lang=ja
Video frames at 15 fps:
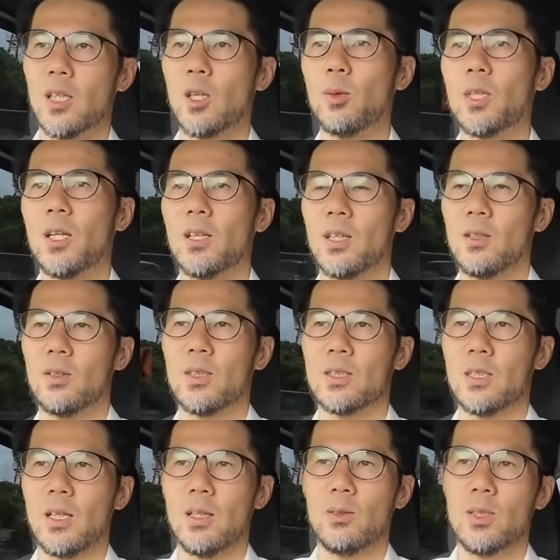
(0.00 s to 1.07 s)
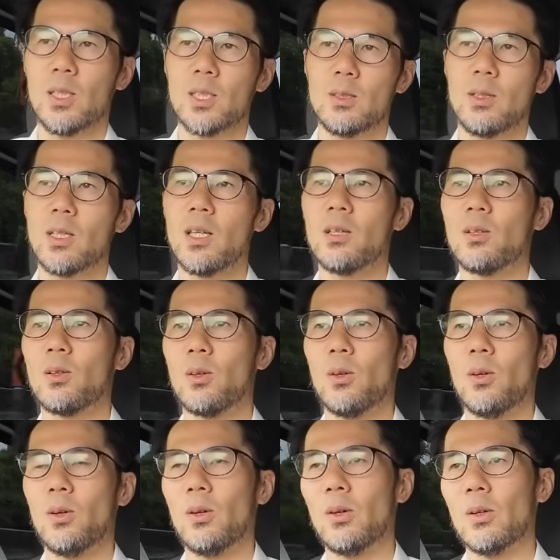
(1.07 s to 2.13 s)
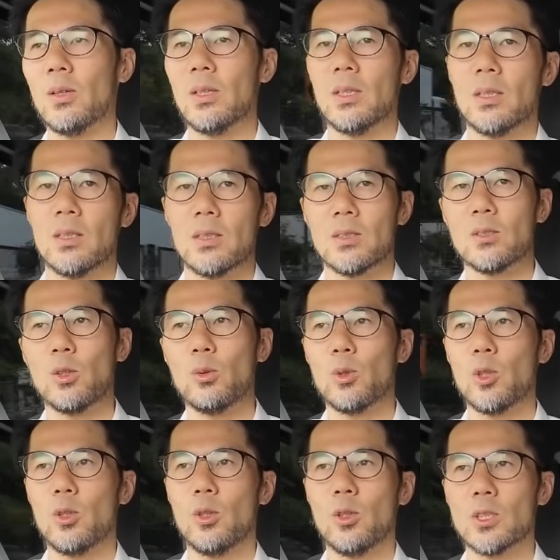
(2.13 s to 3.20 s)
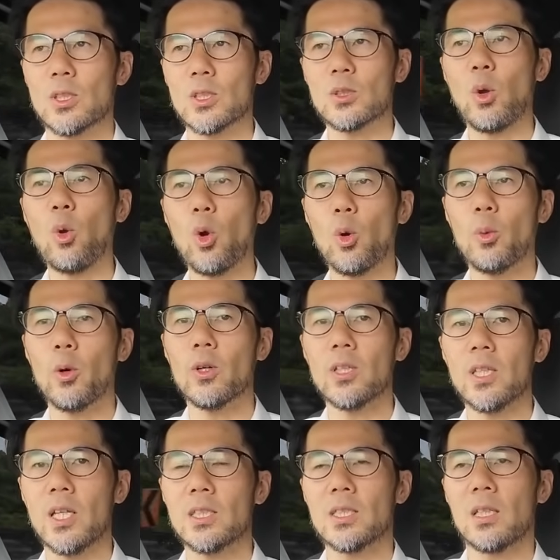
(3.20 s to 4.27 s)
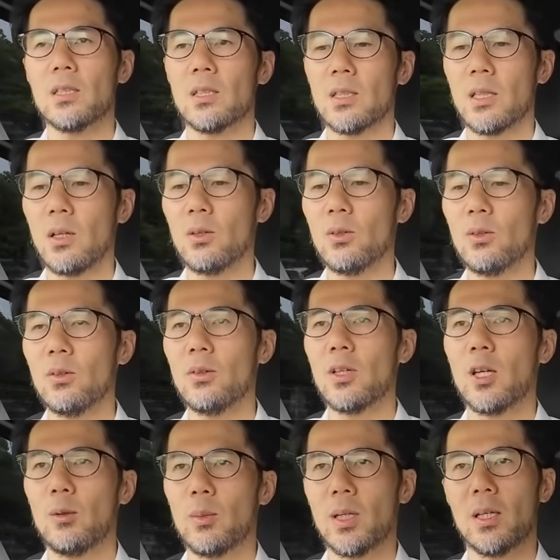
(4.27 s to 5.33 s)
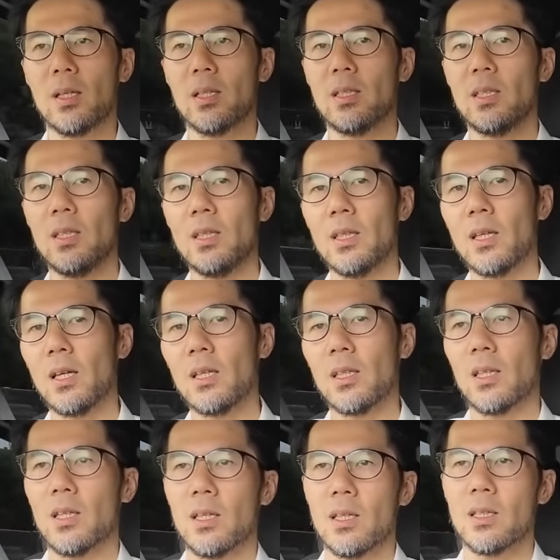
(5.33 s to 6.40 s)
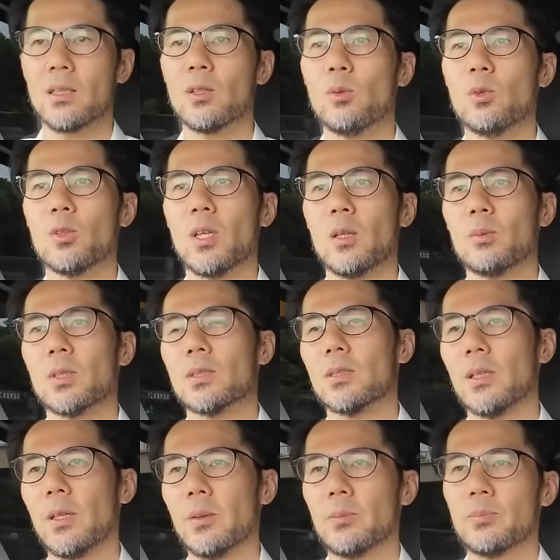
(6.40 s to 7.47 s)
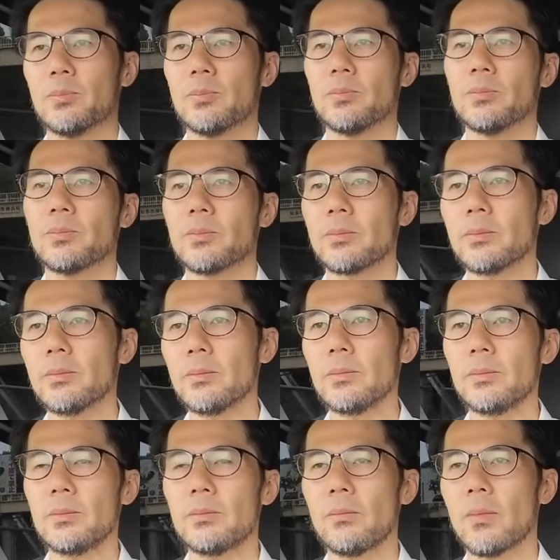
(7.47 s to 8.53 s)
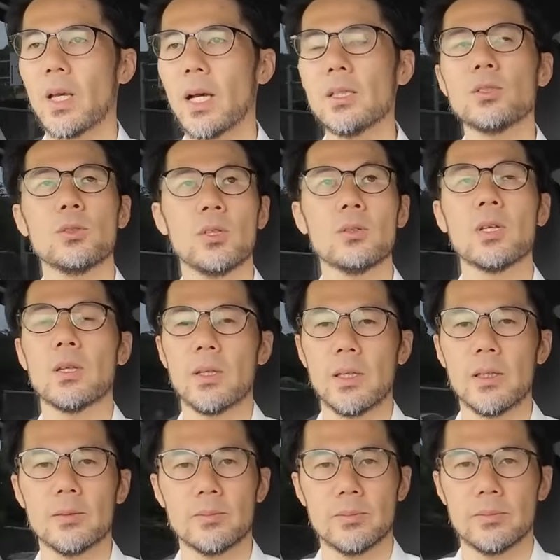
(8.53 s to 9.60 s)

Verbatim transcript: 決めてあげてください私は結構ストロストロボを入れちゃった方がまあいいかなって思うタイプですね会場によるけどね